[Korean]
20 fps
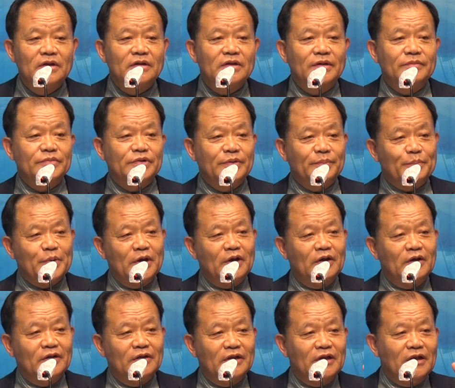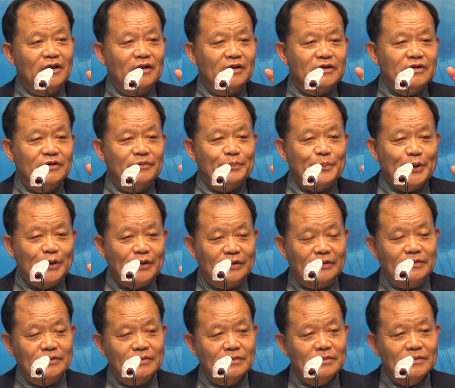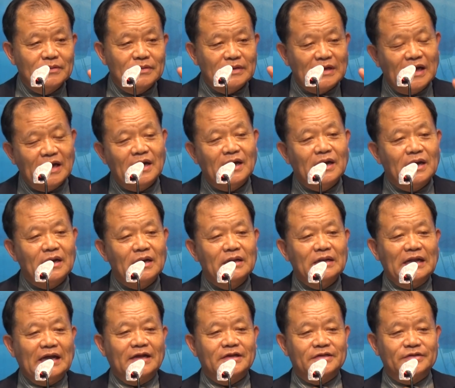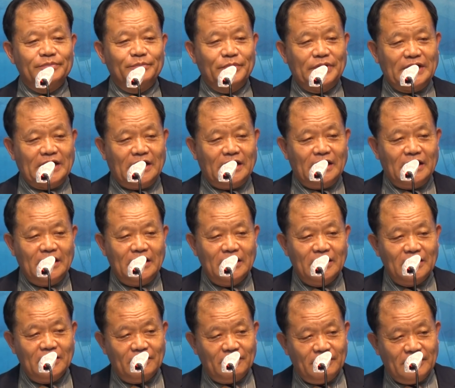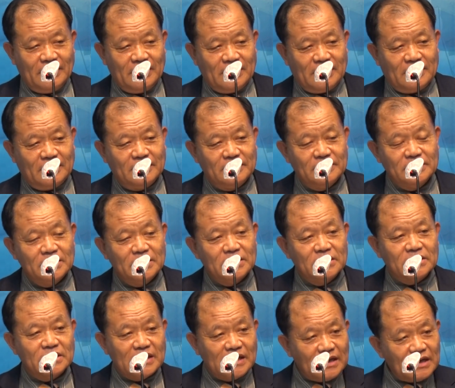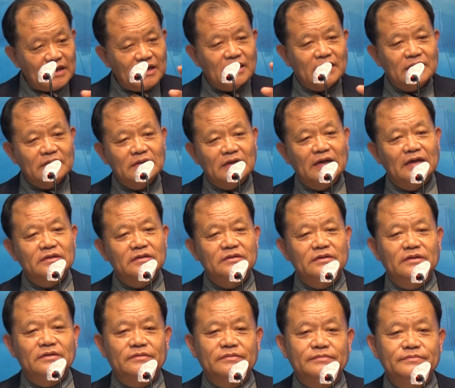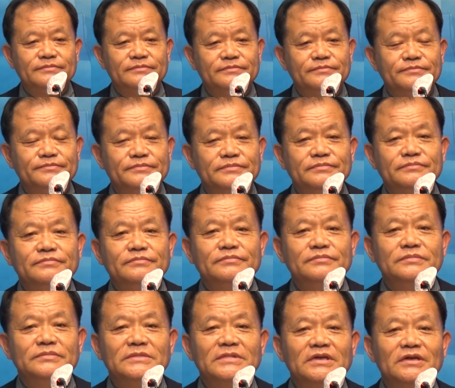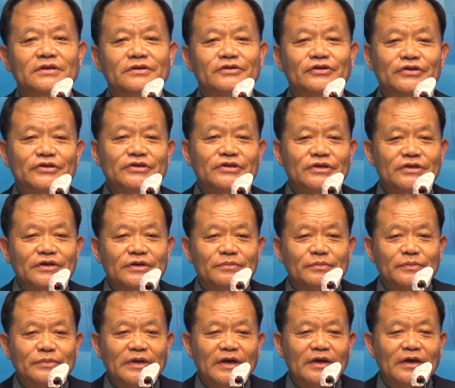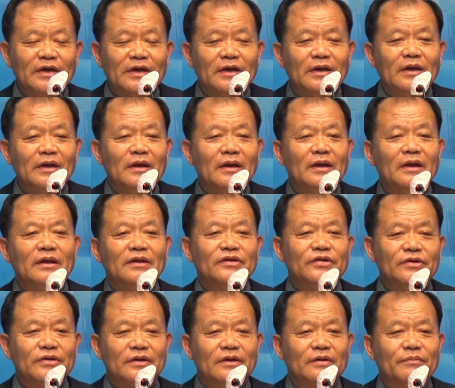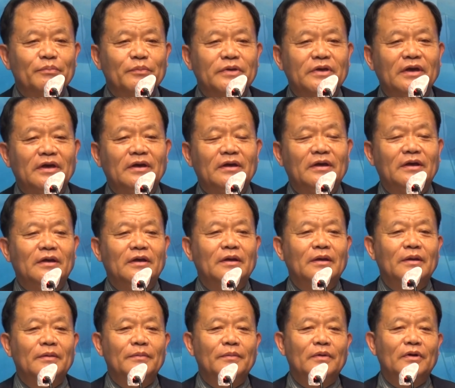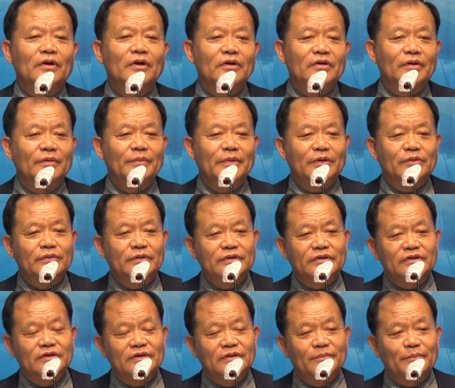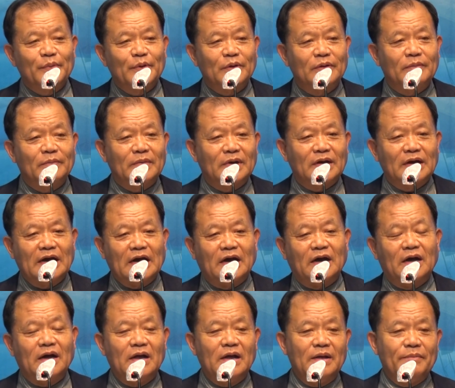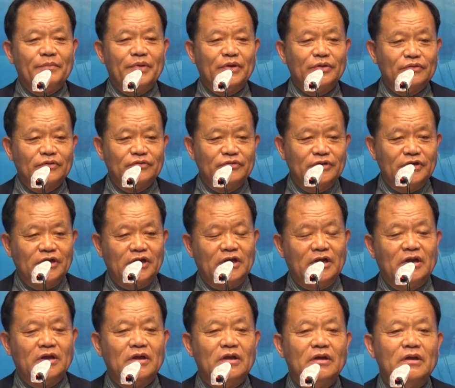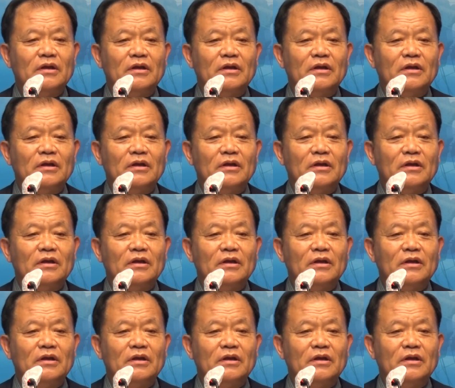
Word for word: 38년 된 그 병다 낫습니다. 할렐루야 다 낫어요. 음, 그 지겹게 지겹게 얼거매고 있던 병마가 병균이